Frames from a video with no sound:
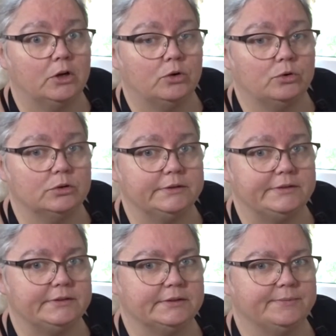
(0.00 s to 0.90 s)

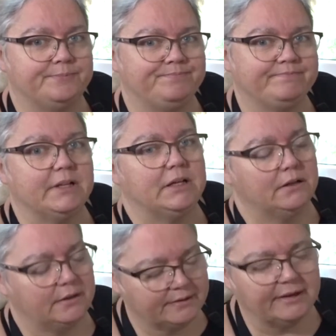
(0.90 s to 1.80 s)
Und ähm,
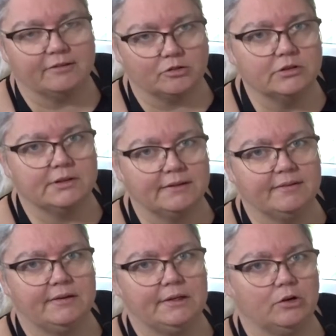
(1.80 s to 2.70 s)
das sollte
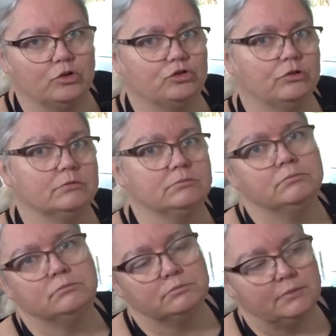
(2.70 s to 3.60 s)
tatsächlich auch schon,
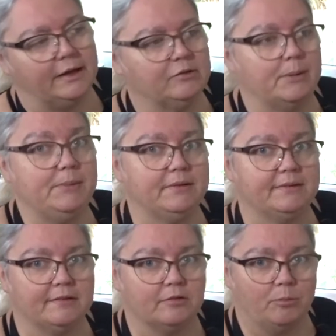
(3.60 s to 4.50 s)
also bei mir ist es
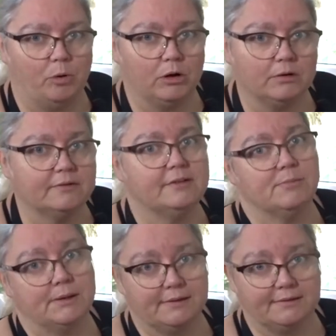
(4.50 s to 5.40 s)
jetzt noch morgens, ich
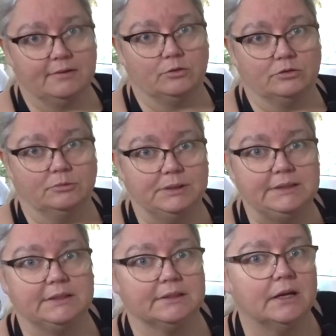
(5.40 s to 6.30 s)
mache das erst heute
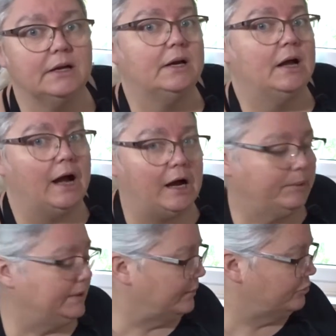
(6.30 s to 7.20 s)
Mittag,
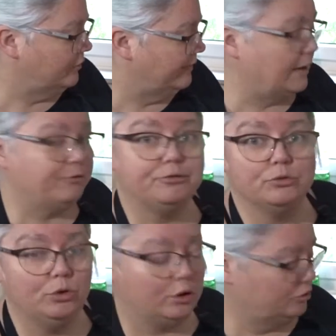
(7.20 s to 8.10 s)
aber ich habe schon sehr
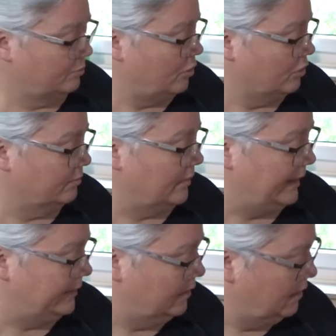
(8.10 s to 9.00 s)
früh heute Morgen
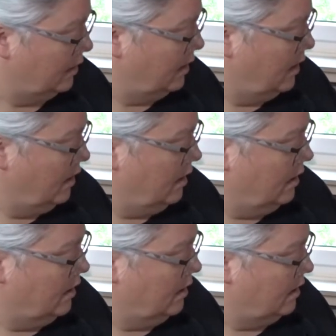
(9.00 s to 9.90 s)
meine
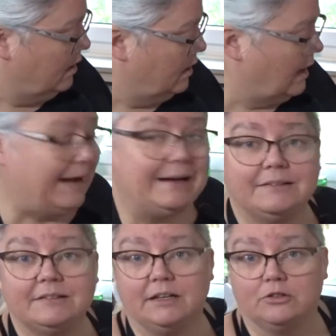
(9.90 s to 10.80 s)
äh,
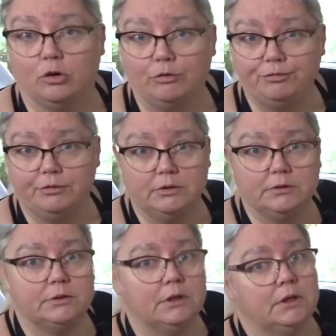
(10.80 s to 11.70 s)
acht Kartoffeln.